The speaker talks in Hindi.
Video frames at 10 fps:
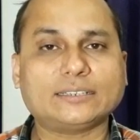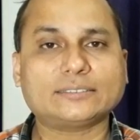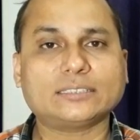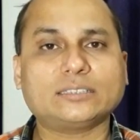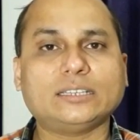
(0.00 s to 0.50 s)
कर
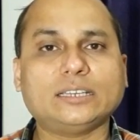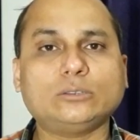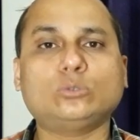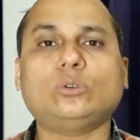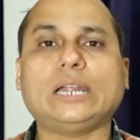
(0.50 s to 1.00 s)
सकते
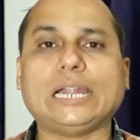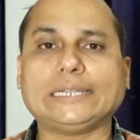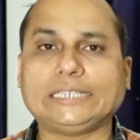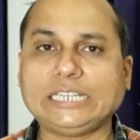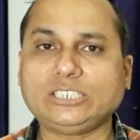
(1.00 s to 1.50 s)
हैं तो
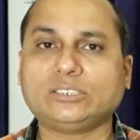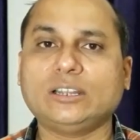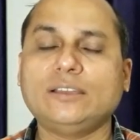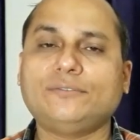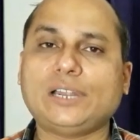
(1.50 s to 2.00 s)
एटलीस्ट
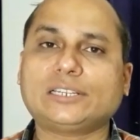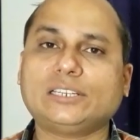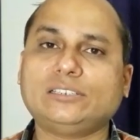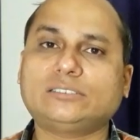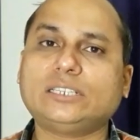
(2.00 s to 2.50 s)

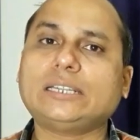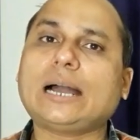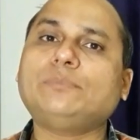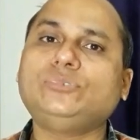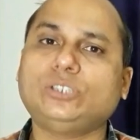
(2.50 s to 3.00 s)
फैक्ट्री रिसेट
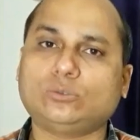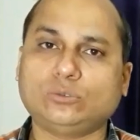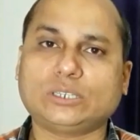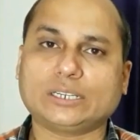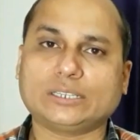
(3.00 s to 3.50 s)
आप
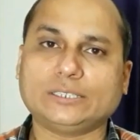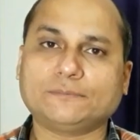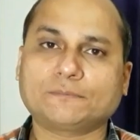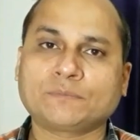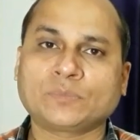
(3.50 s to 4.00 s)
जरूर कर दें
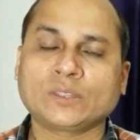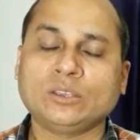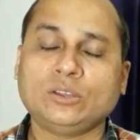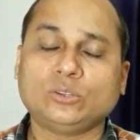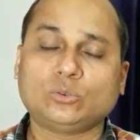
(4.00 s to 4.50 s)

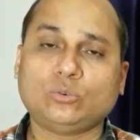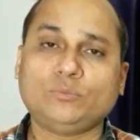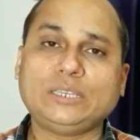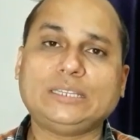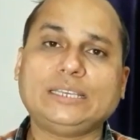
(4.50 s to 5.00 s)
तो
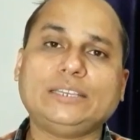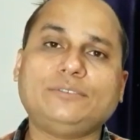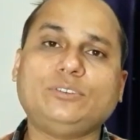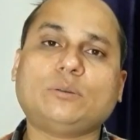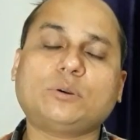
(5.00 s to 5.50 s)
उम्मीद है ये
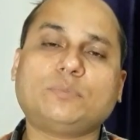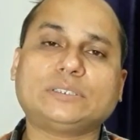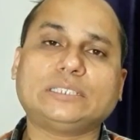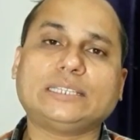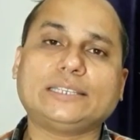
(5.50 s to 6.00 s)
वीडियो आपको
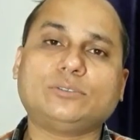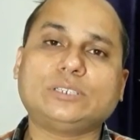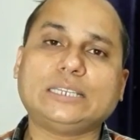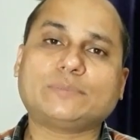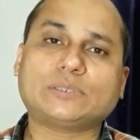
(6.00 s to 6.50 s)
पसंद आई
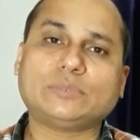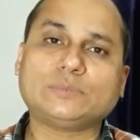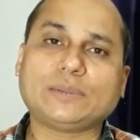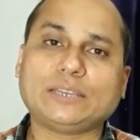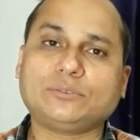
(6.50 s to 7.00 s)
होगी आप समझ
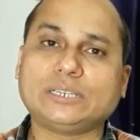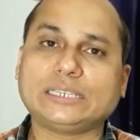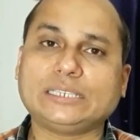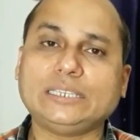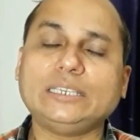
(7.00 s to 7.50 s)
पाए होंगे
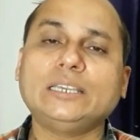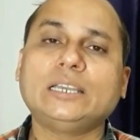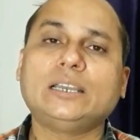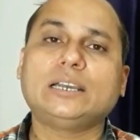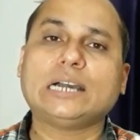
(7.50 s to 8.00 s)
कि
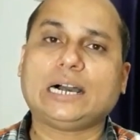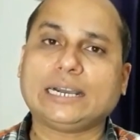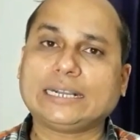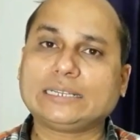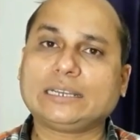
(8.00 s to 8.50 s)

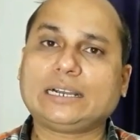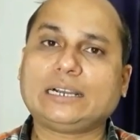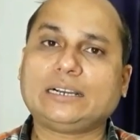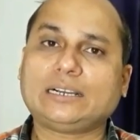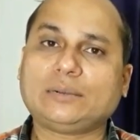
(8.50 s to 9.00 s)
अगर
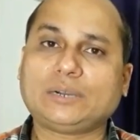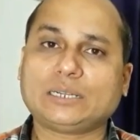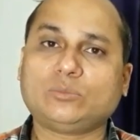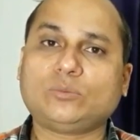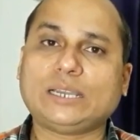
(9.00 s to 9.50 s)
आ,
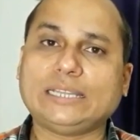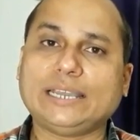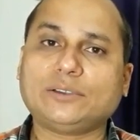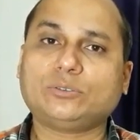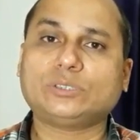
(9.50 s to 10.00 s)
हमारा मोबाइल
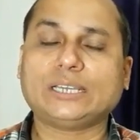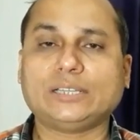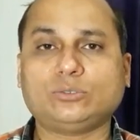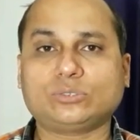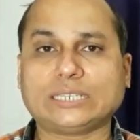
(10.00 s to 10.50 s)
हैक होता
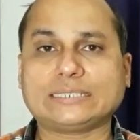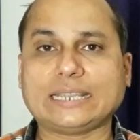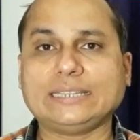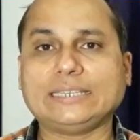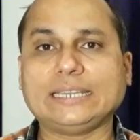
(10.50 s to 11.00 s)
है तो उसका
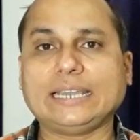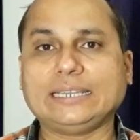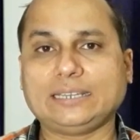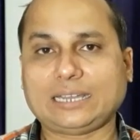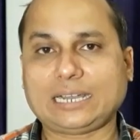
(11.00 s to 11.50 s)
साइन क्या
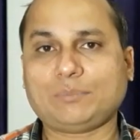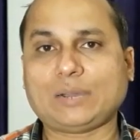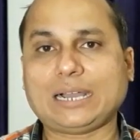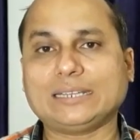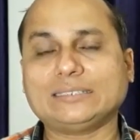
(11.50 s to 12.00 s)
है
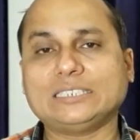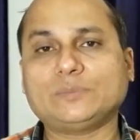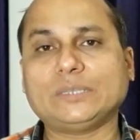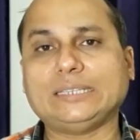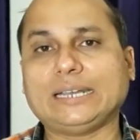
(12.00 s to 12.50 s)
आप आगे से इस
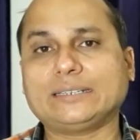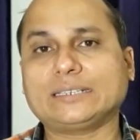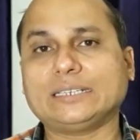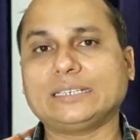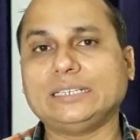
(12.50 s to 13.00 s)
पर ध्यान
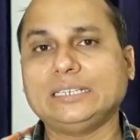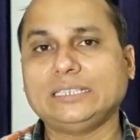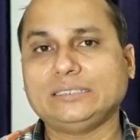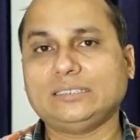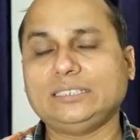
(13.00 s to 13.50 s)
रखेंगे
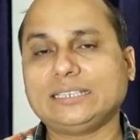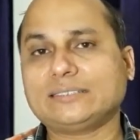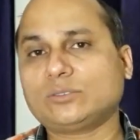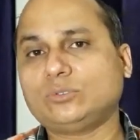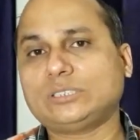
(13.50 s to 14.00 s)
यदि
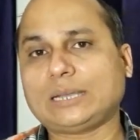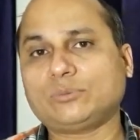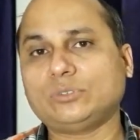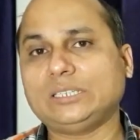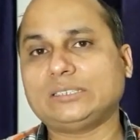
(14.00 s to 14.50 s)
ऐसा कुछ
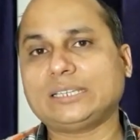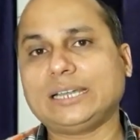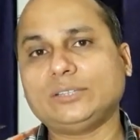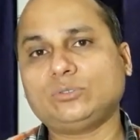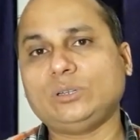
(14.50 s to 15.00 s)
आपको दिखता
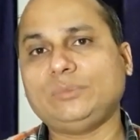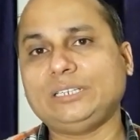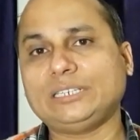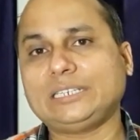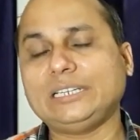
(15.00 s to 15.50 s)
है तो
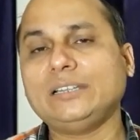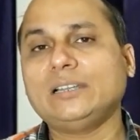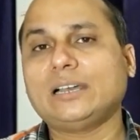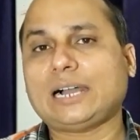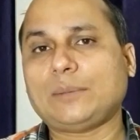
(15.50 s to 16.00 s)
इमिडिएटली
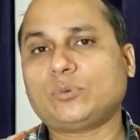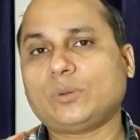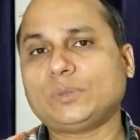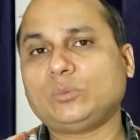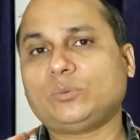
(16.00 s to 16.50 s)

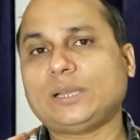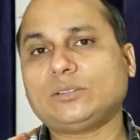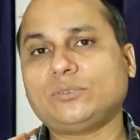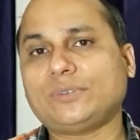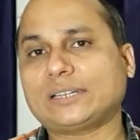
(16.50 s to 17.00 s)
आपको अपने मोबाइल
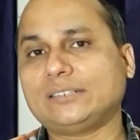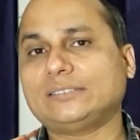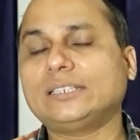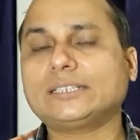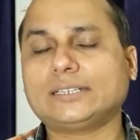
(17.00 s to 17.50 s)
को फैक्ट्री
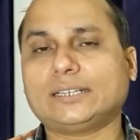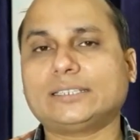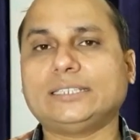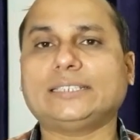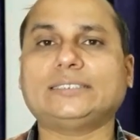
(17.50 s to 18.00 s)
सेट कर
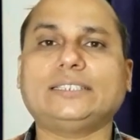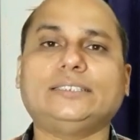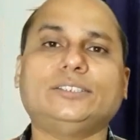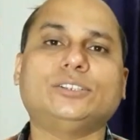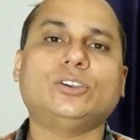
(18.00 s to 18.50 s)
देना
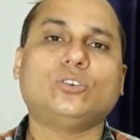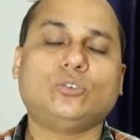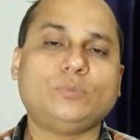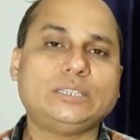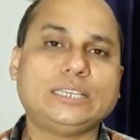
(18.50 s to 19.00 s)
चाहिए
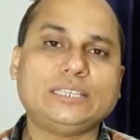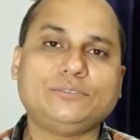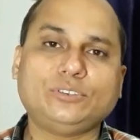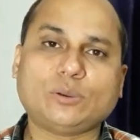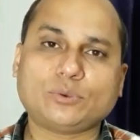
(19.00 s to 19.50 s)
उम्मीद है ये
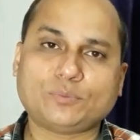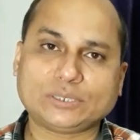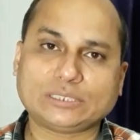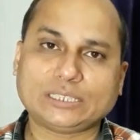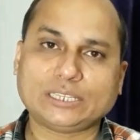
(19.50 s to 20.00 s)
वीडियो आपको
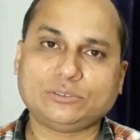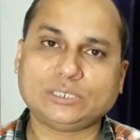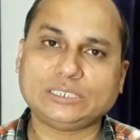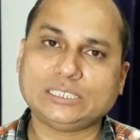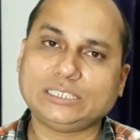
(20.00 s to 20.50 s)
पसंद आई
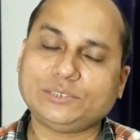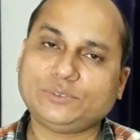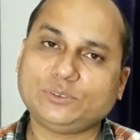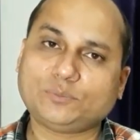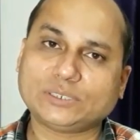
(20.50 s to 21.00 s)
होगी यदि ये
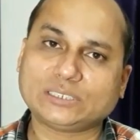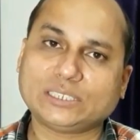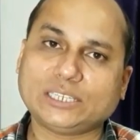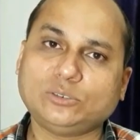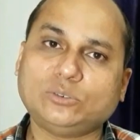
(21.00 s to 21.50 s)
वीडियो
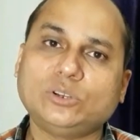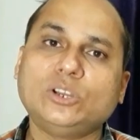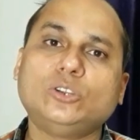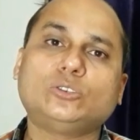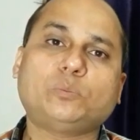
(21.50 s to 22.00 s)
पसंद आई हो
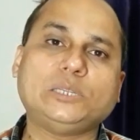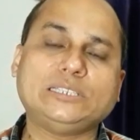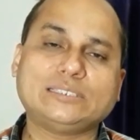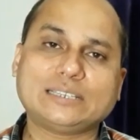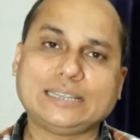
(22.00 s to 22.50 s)
तो
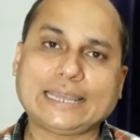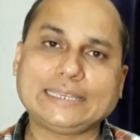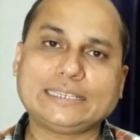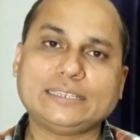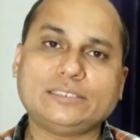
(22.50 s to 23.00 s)
प्लीज़ इसे
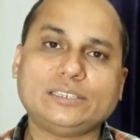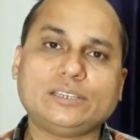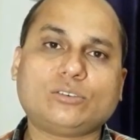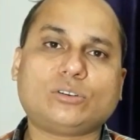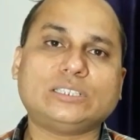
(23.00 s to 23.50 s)
लाइक
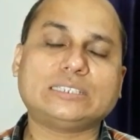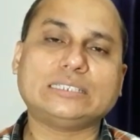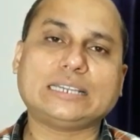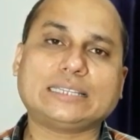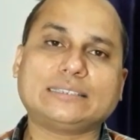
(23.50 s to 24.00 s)
कीजिए और इसे
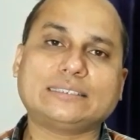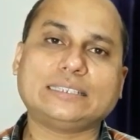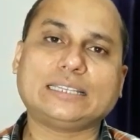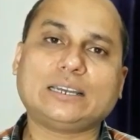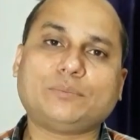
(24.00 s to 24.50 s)
ज़्यादा से
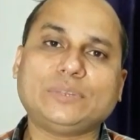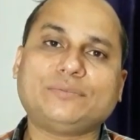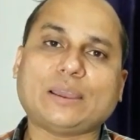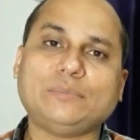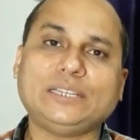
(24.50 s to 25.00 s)
ज़्यादा अपने
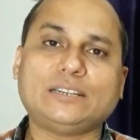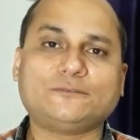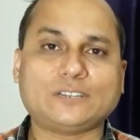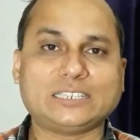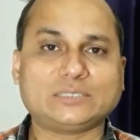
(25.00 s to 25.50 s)
फैमिली एंड
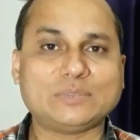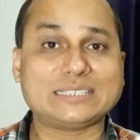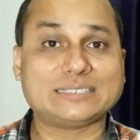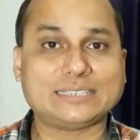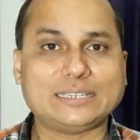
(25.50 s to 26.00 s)
फ्रेंड्स में
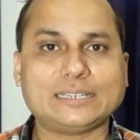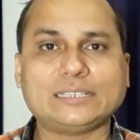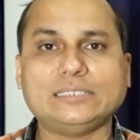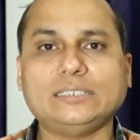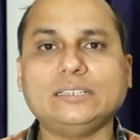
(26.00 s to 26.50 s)
शेयर
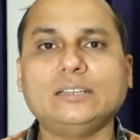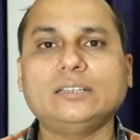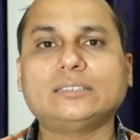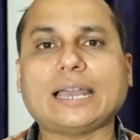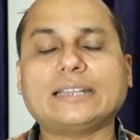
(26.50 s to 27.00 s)
कीजिए
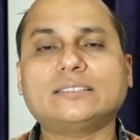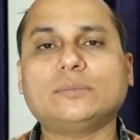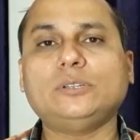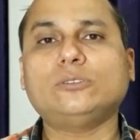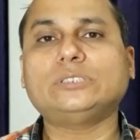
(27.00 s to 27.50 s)
ताकि
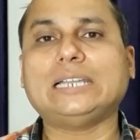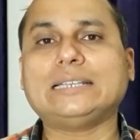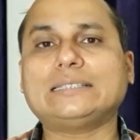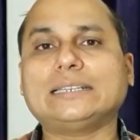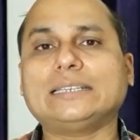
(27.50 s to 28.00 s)
सभी लोग
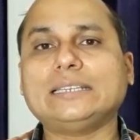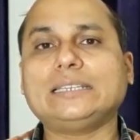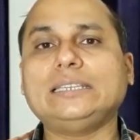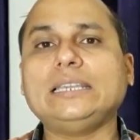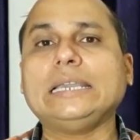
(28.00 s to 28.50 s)
जान सके
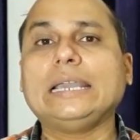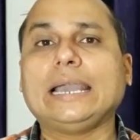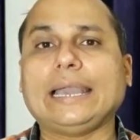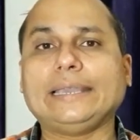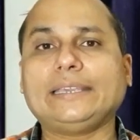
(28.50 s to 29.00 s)
कि ये
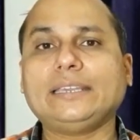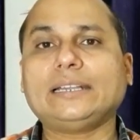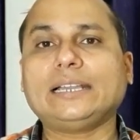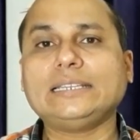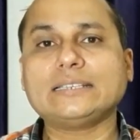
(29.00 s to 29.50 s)
हैकिंग
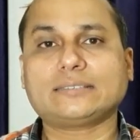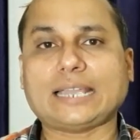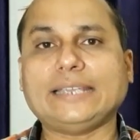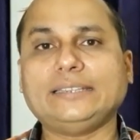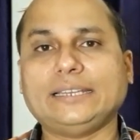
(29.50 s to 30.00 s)
का ये
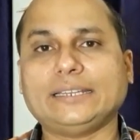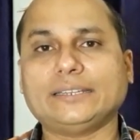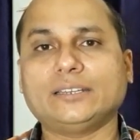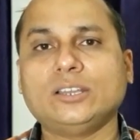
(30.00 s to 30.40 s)
साइन है